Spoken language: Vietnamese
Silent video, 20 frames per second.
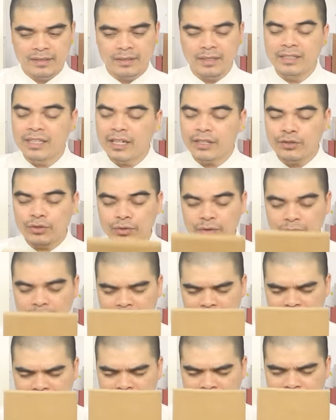Thứ nhất
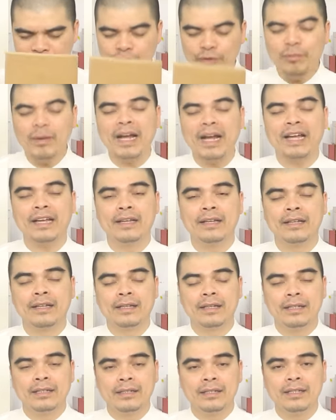là khấn đúng bài
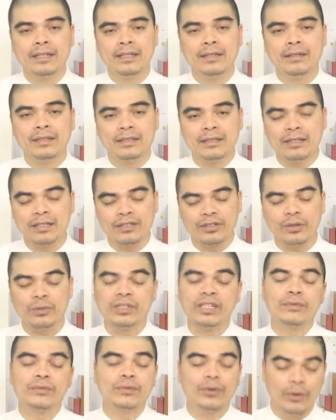thì sẽ được
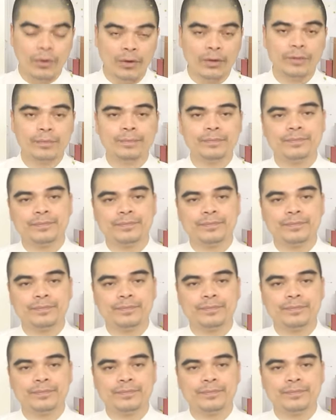tổ tiên phù hộ.